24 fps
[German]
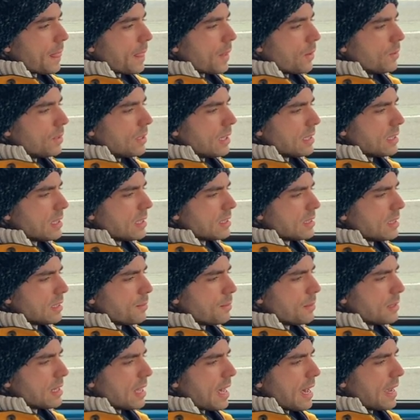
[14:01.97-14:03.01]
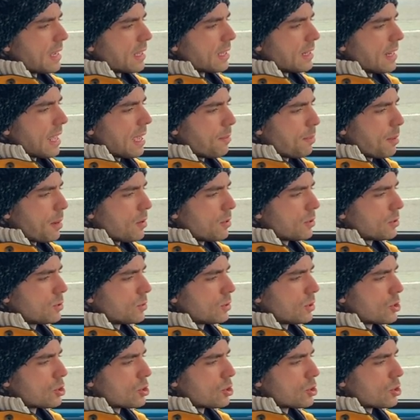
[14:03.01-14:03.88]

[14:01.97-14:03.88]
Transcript: Und das ist mit einer eigenen App auch zu